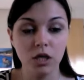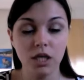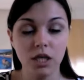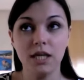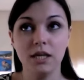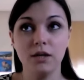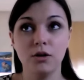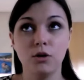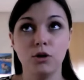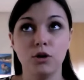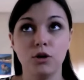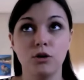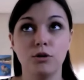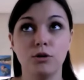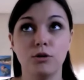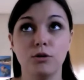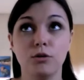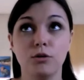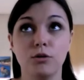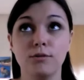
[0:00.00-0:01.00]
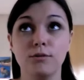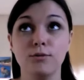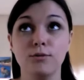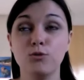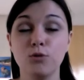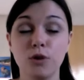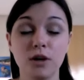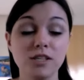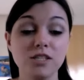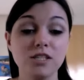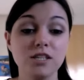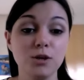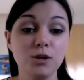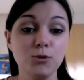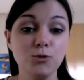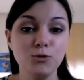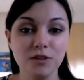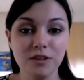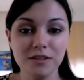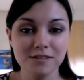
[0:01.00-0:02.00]
Et euh, une fois que j'ai
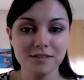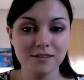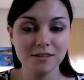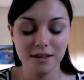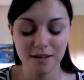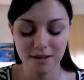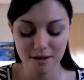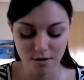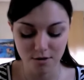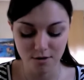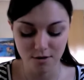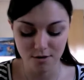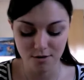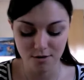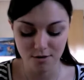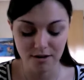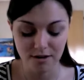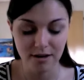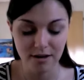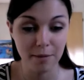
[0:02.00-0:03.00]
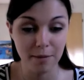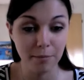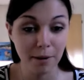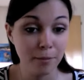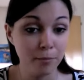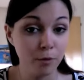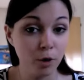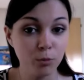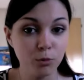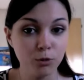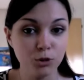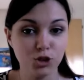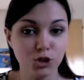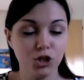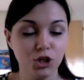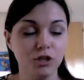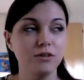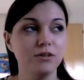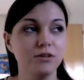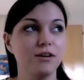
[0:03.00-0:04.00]
eu testé euh, la Primer
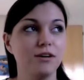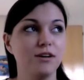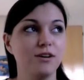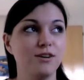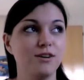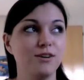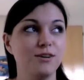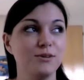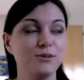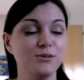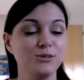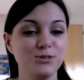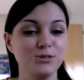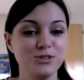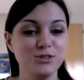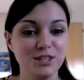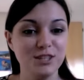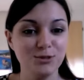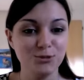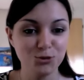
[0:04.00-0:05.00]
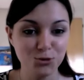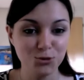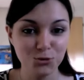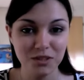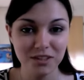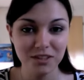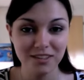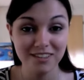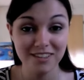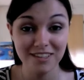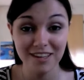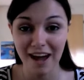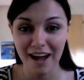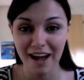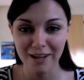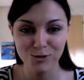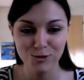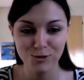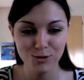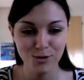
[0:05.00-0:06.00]
Potion, j'ai tout de suite dit
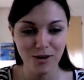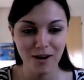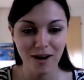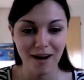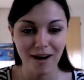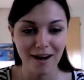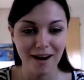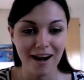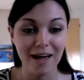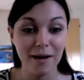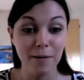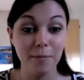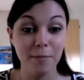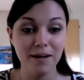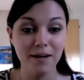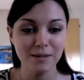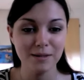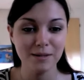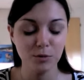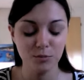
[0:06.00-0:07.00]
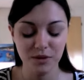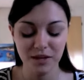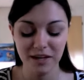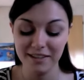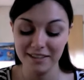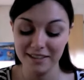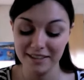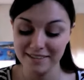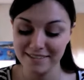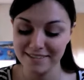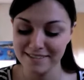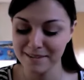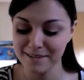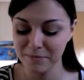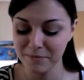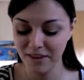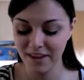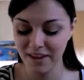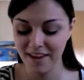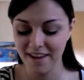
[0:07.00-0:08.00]
adieu à la base à paupières NYX.
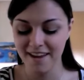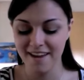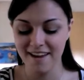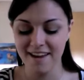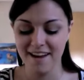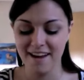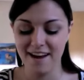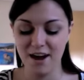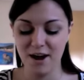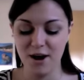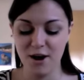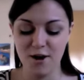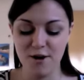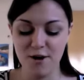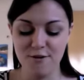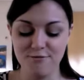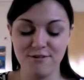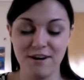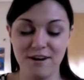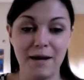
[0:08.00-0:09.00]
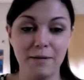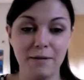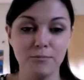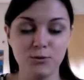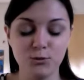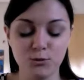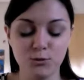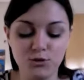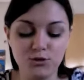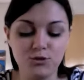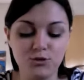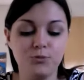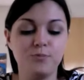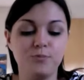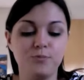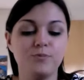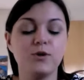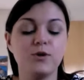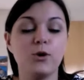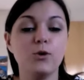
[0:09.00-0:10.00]
voilà, donc
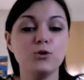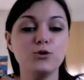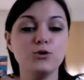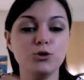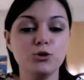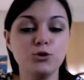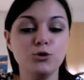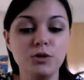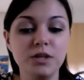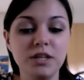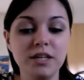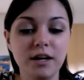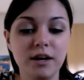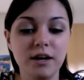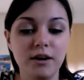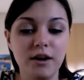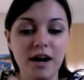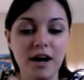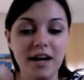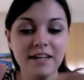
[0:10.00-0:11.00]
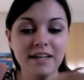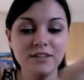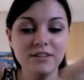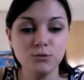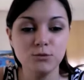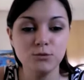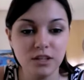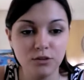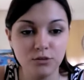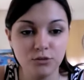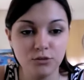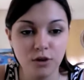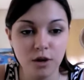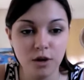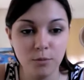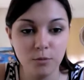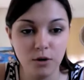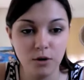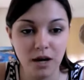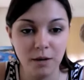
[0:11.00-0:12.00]
aujourd'hui, elle est sous cette
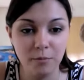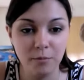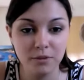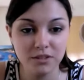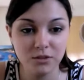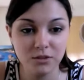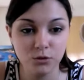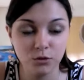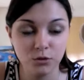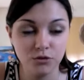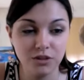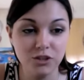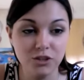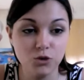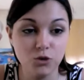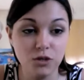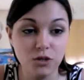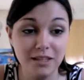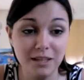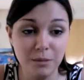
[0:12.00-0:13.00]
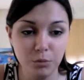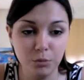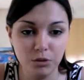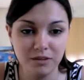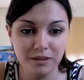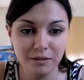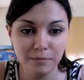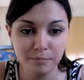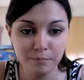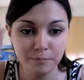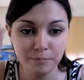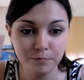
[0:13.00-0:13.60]
forme-là parce qu'en fait, je l'ai dépotée.